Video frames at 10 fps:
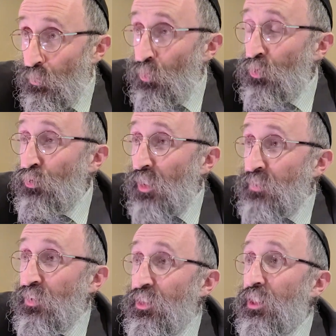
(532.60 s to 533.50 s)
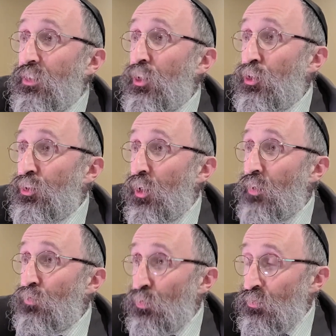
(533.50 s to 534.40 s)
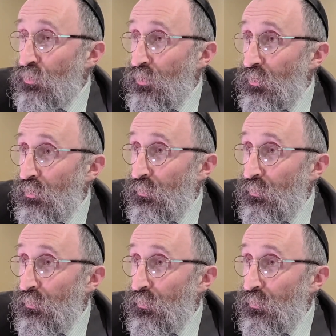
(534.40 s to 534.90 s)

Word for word: у государства техническая функция.